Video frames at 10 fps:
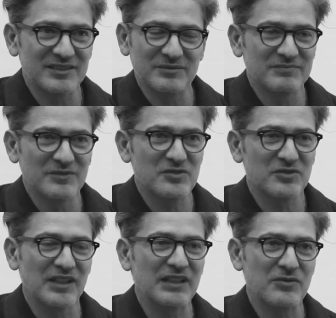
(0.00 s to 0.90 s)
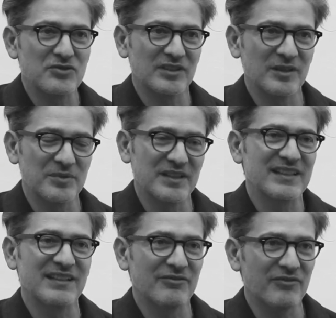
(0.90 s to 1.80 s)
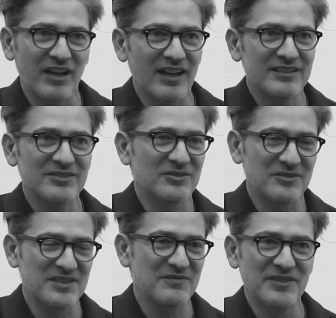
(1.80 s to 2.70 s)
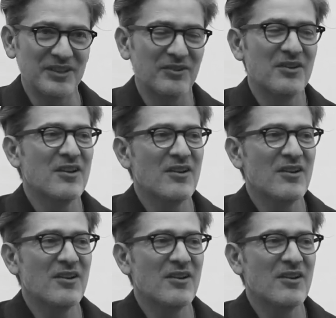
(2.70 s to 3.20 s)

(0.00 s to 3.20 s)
che non sono neanche riuscito a capire chi l'ha fatto, se è vero